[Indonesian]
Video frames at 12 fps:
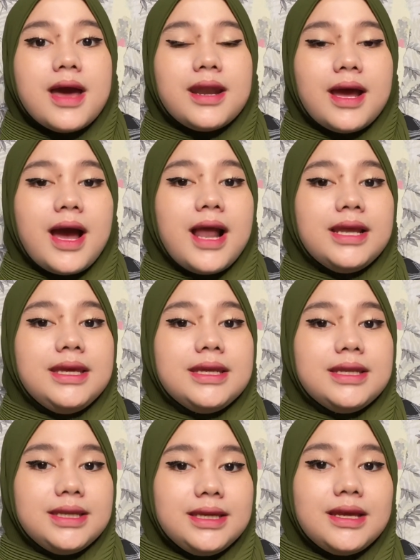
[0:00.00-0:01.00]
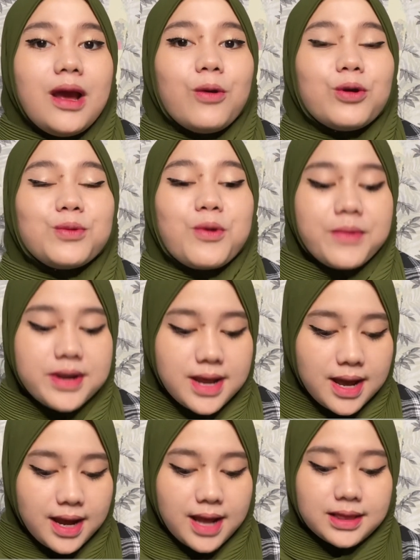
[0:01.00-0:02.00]
Nah kali ini aku tuh mau
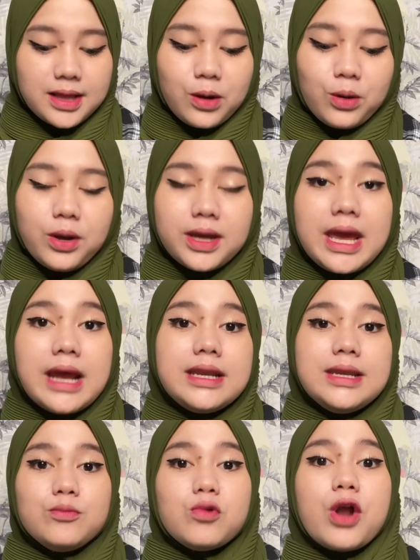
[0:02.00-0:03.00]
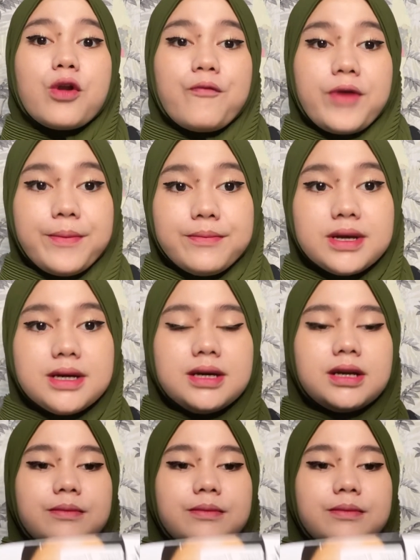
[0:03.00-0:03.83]
bedah katalog yang di bulan November